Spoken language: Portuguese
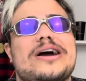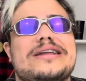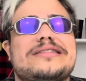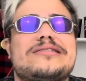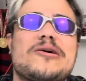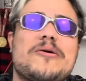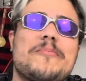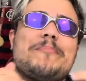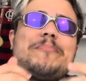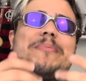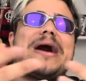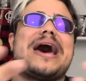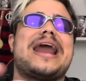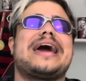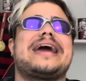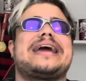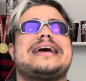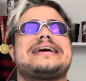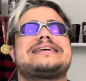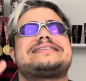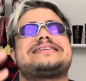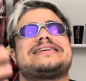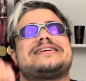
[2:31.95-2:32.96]
Então para
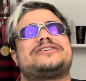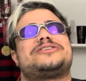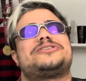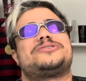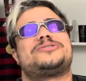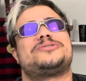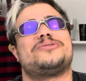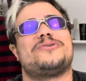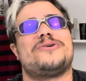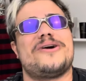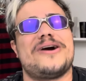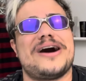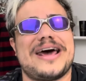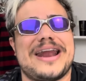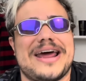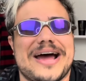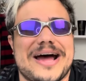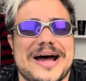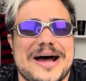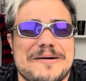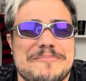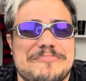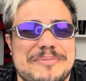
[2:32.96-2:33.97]
com essa história,
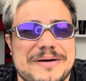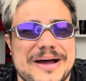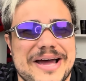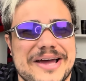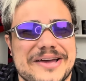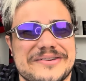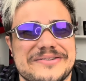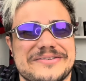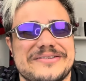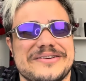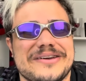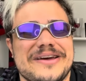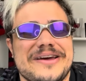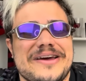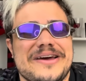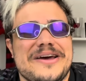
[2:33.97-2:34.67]
rapaz.